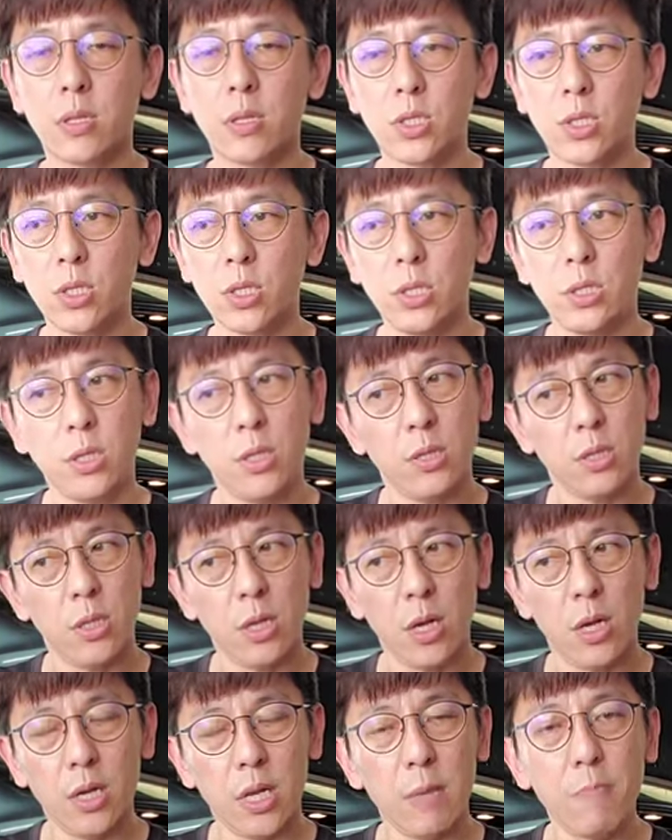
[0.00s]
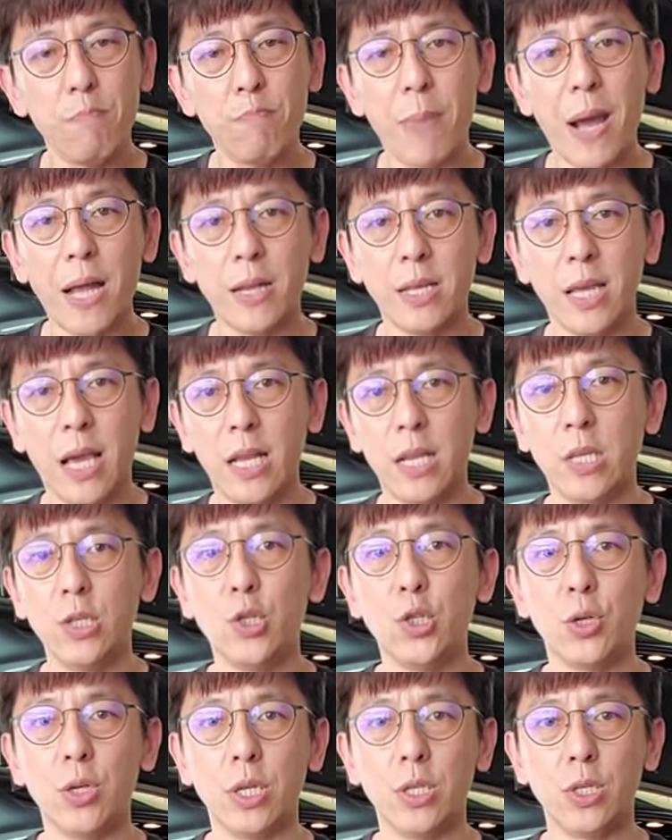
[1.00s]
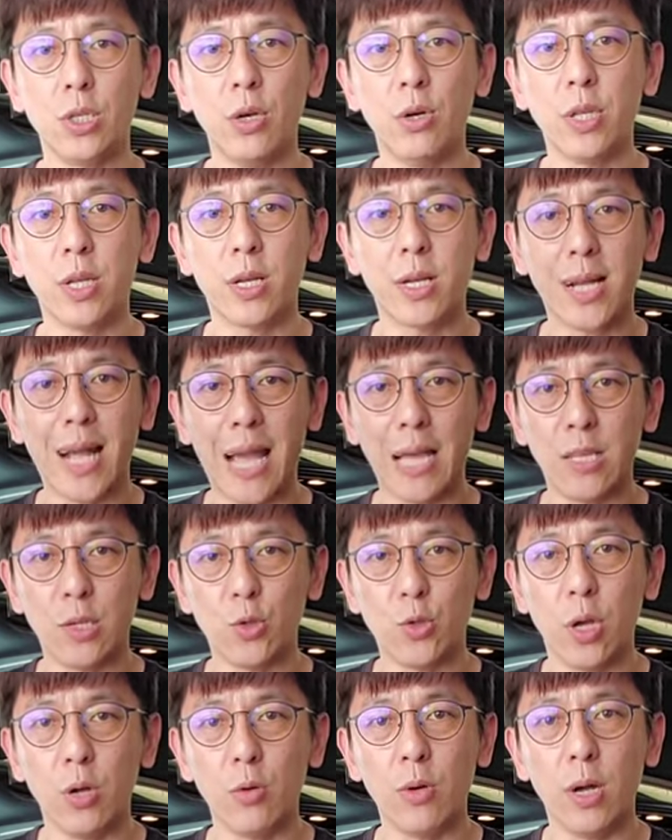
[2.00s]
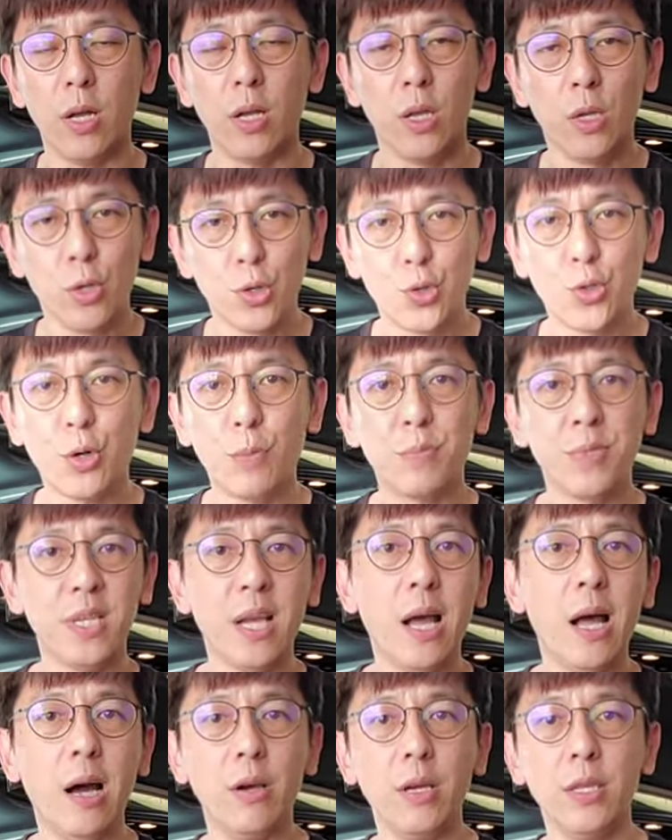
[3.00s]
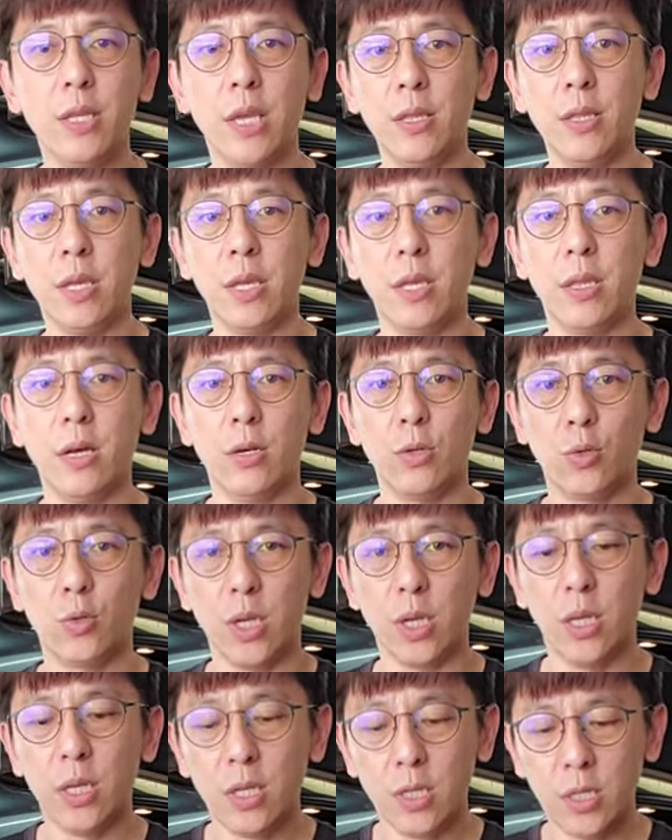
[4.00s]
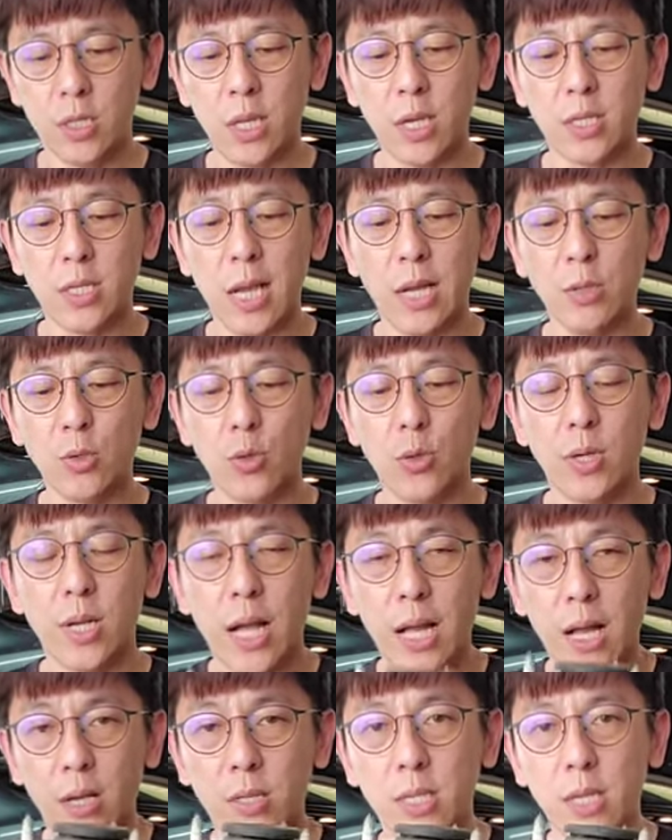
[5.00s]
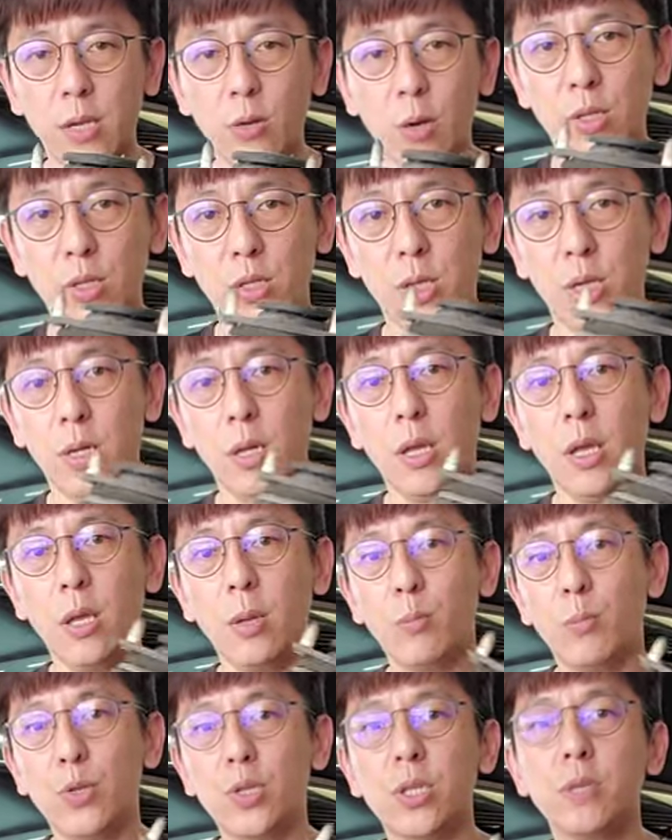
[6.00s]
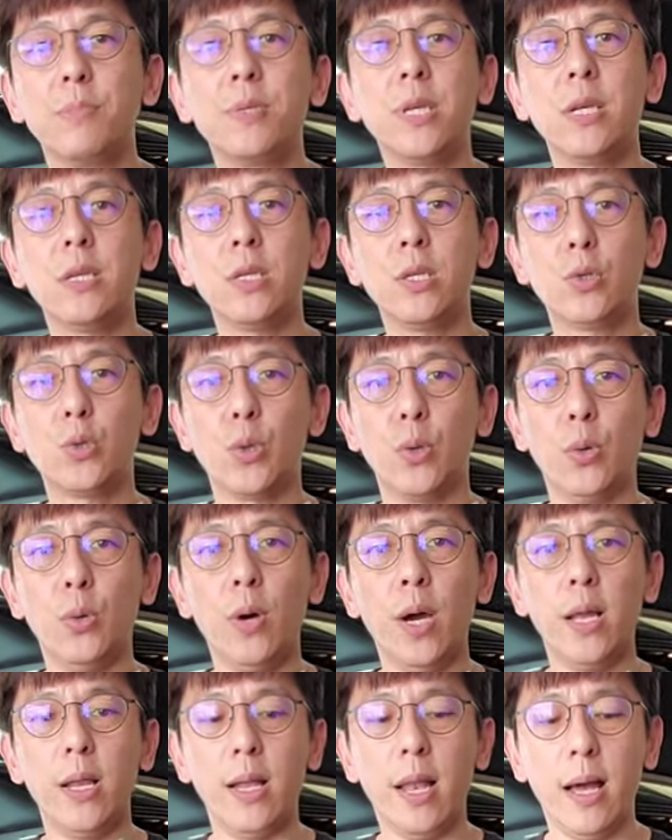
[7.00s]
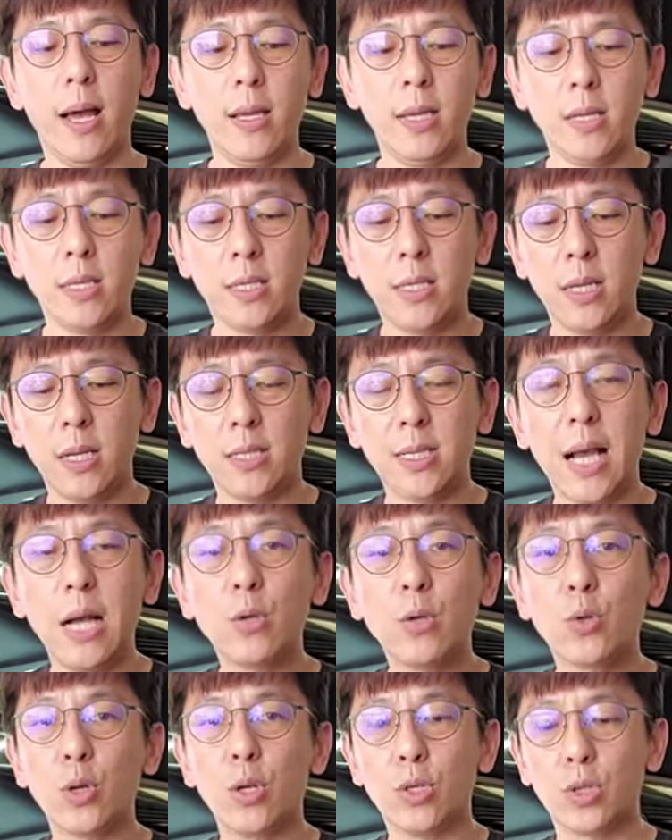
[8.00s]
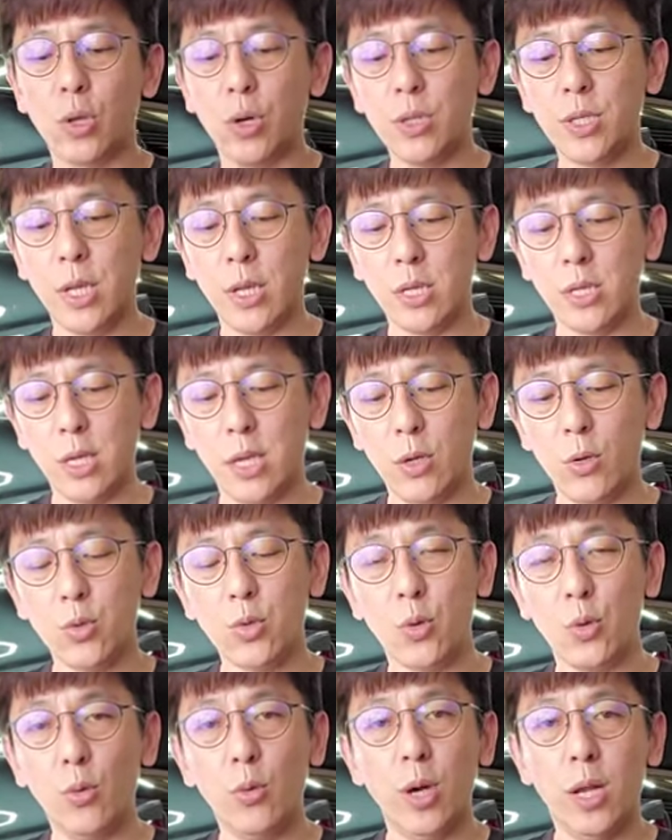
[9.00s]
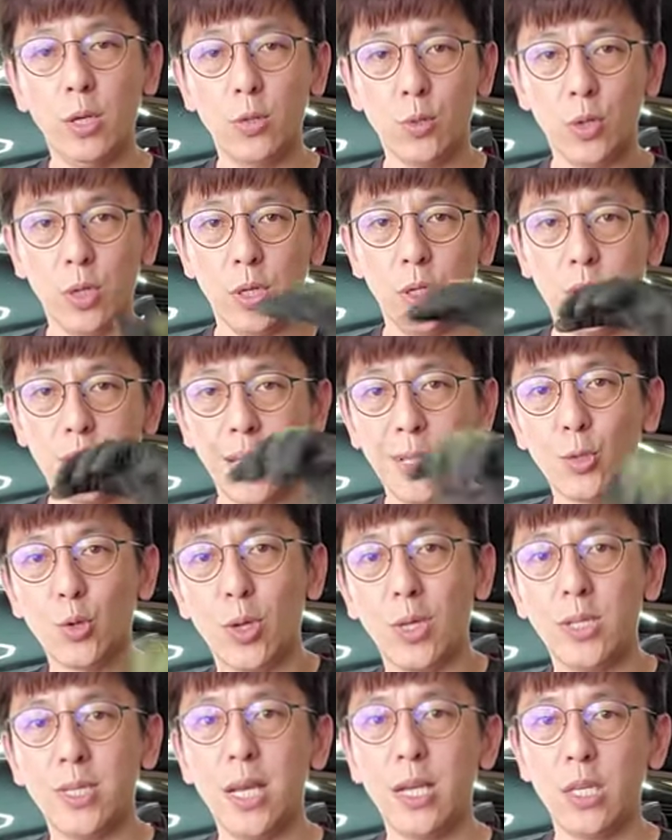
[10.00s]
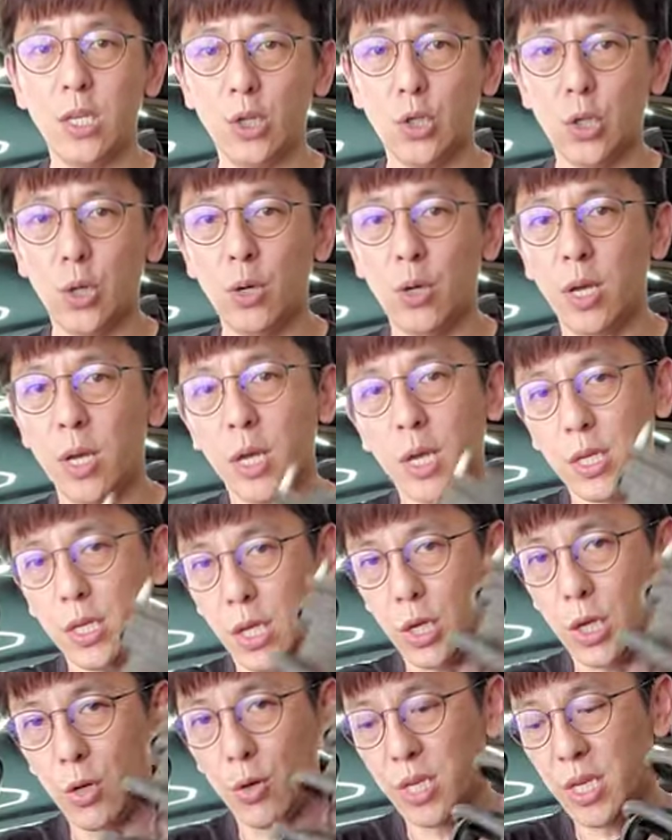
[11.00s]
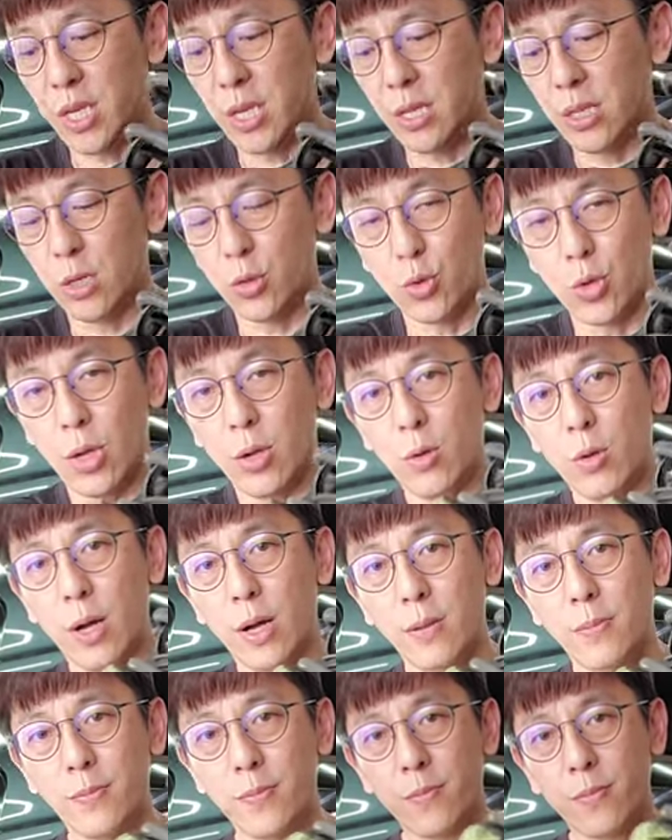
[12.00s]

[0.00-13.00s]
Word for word: 之呃零八年还零九年之后的改的状况就比较好一点点哈，所以这个上座刚好这一车不止 B N G 损坏了啦，这个上座的轴承也损坏了，所以在转向的时候也有异音的状况。